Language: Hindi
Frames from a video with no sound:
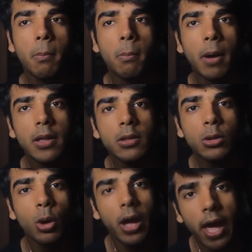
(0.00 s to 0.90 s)
मन
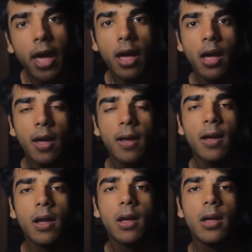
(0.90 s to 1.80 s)
तो है
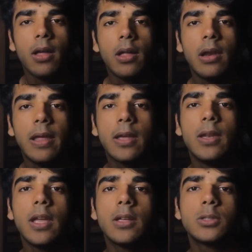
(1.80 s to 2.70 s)
लेकिन
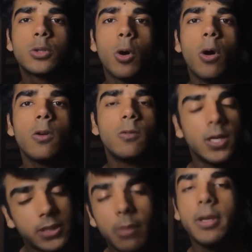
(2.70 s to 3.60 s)
एक स्ट्रॉन्ग
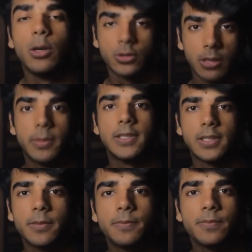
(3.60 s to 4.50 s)
वजह भी है उसके पीछे
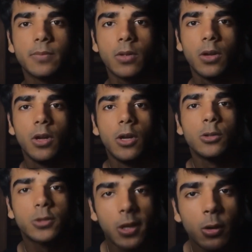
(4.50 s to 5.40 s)

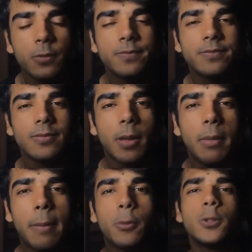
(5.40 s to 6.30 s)
तो चलो
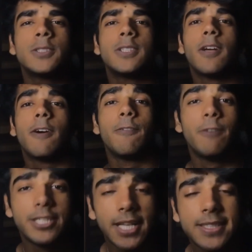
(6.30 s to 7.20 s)
मैं आपको इस
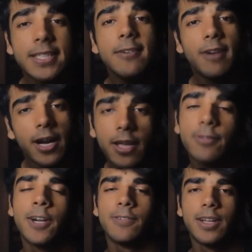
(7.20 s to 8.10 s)
वजह से
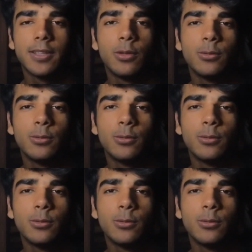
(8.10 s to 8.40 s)
वाकिफ़ करवाता हूँ